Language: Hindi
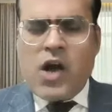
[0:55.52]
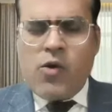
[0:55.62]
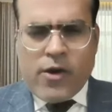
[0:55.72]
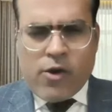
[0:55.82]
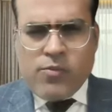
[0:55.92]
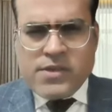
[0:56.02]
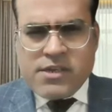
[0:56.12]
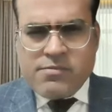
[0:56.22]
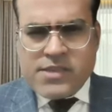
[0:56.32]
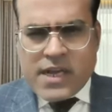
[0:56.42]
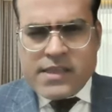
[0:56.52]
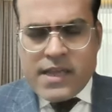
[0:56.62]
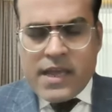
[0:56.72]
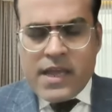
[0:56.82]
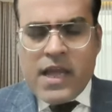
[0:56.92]
अखबारों में छप जाते
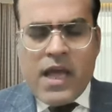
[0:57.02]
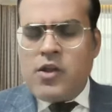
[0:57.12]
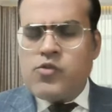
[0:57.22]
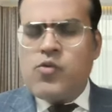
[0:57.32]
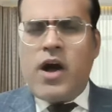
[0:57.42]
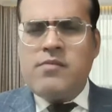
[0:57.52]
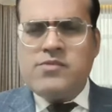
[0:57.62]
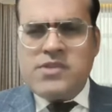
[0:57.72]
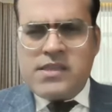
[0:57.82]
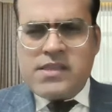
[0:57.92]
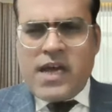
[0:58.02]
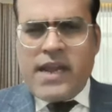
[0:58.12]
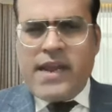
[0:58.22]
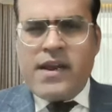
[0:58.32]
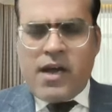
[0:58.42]
हैं तो आम जनता
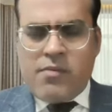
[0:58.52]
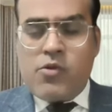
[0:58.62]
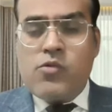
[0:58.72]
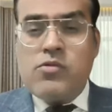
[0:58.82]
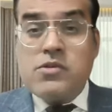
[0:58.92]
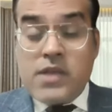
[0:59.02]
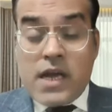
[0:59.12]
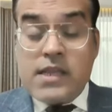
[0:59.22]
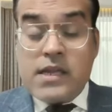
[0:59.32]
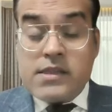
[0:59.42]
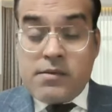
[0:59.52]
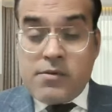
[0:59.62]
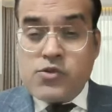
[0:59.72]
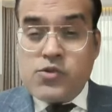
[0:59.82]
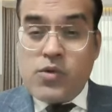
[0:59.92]
इन खबरों को ज्यादा
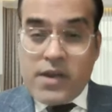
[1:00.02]
तवज्जो